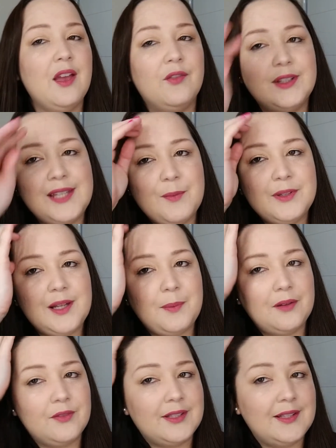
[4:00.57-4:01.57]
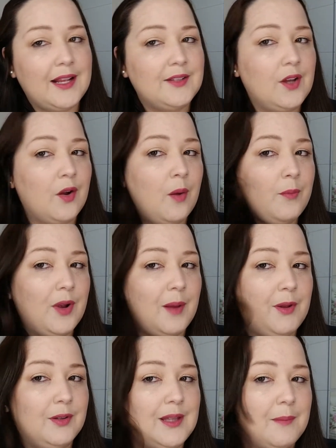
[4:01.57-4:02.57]
Eu vou até mostrar pra vocês, ó como meu
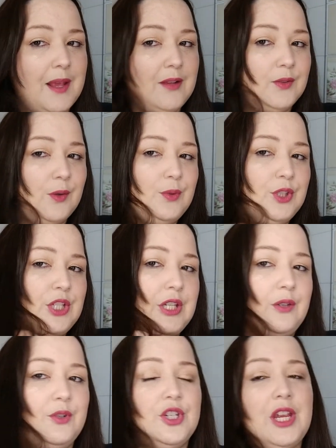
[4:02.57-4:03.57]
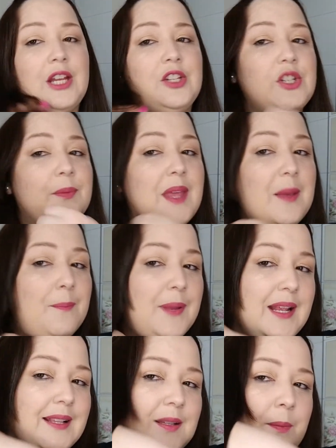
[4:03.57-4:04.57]
cabelo tá bem soltinho, gente, e
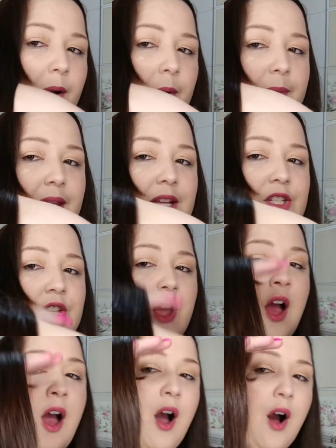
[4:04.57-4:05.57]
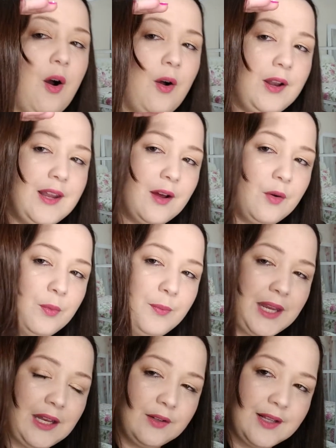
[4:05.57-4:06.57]
principalmente, olha o
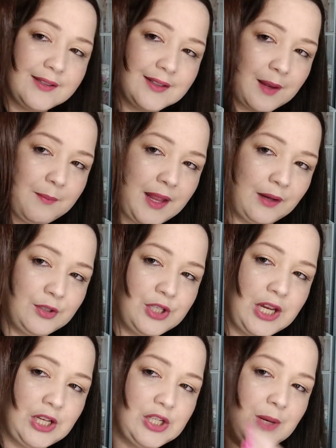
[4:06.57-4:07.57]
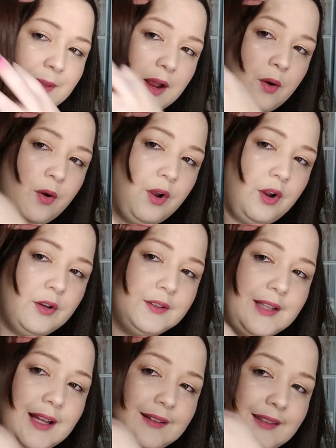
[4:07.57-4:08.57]
brilho desse cabelo, gente. A minha cor, ó,
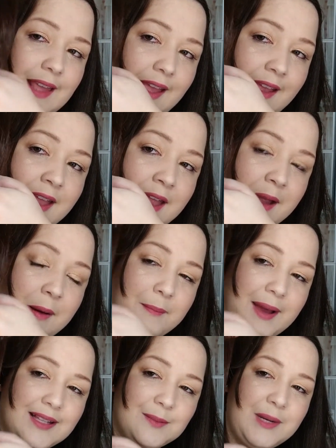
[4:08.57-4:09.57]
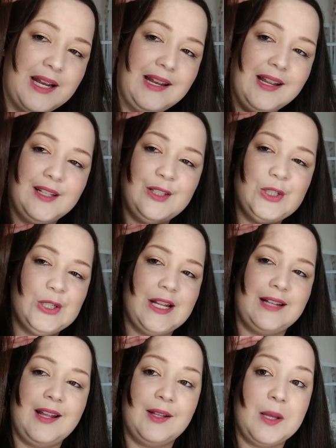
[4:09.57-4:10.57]
tá até mais brilhante,
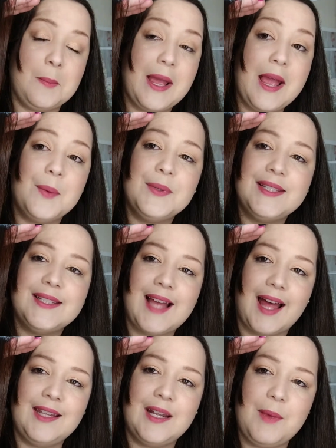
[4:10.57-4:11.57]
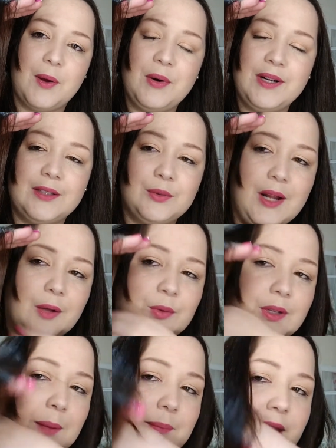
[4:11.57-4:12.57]
né? Deu até uma realçada na minha cor natural
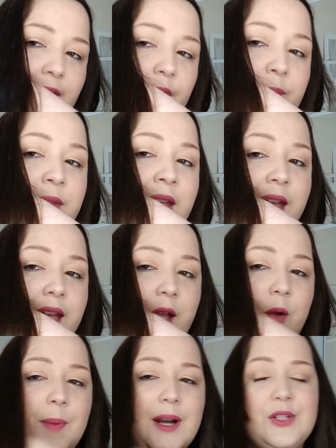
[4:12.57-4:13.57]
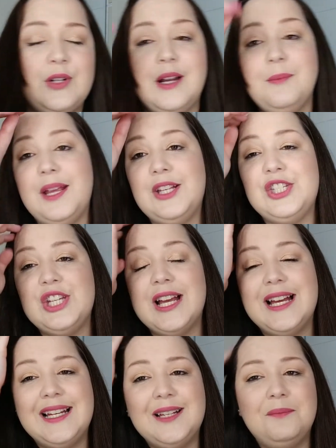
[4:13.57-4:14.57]
do cabelo. Eu particularmente
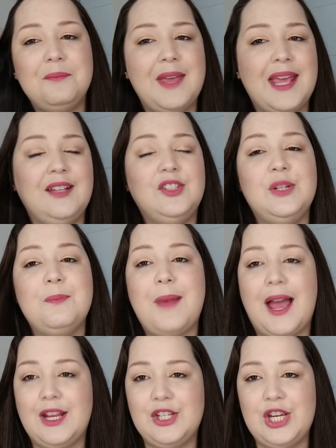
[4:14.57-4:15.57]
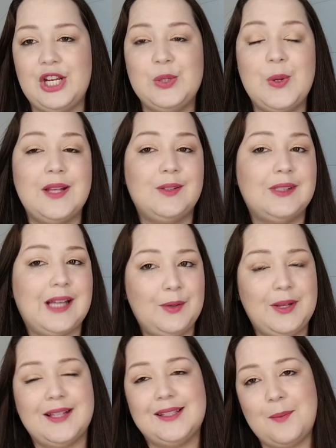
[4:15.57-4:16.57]
amei demais, gente, o
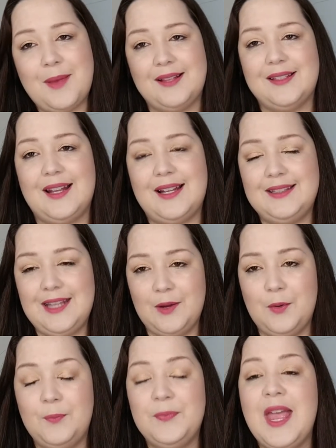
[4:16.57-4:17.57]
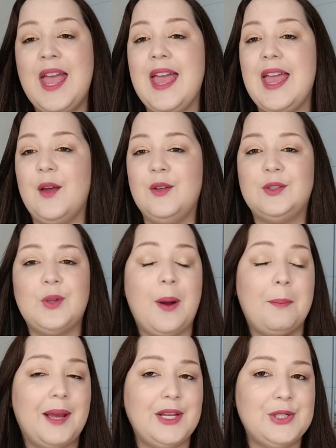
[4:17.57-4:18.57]
resultado que essa máscara deu. Eu estou
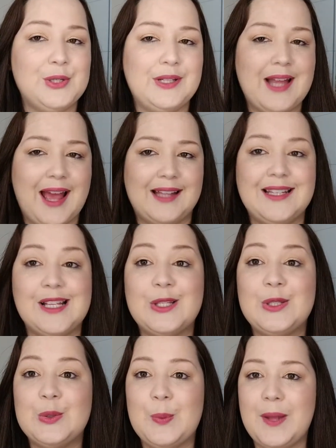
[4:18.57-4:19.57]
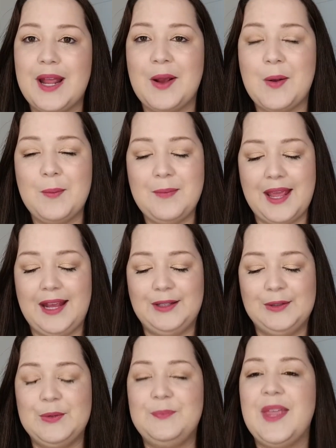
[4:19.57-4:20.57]
apaixonada, super
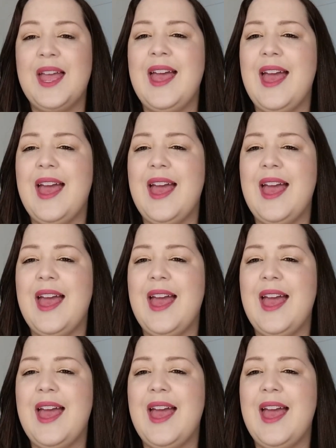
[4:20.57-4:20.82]
recomendo.